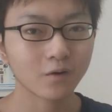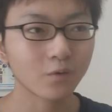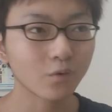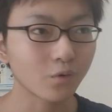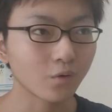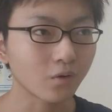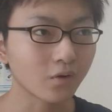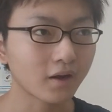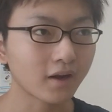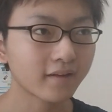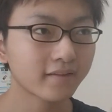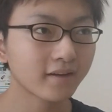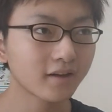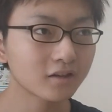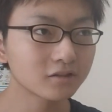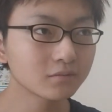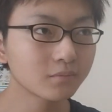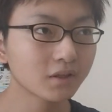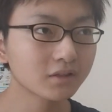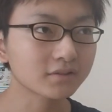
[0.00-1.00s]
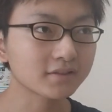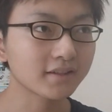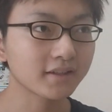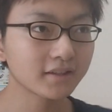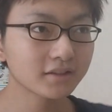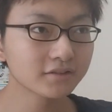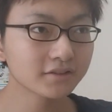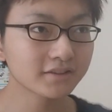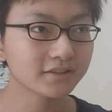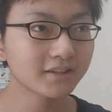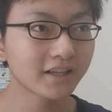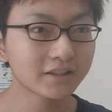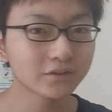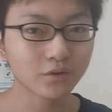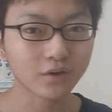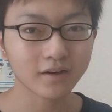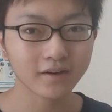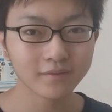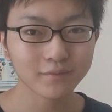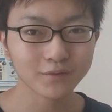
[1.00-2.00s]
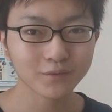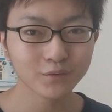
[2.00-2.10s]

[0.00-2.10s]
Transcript: こう、体がうまく生育しないとかね、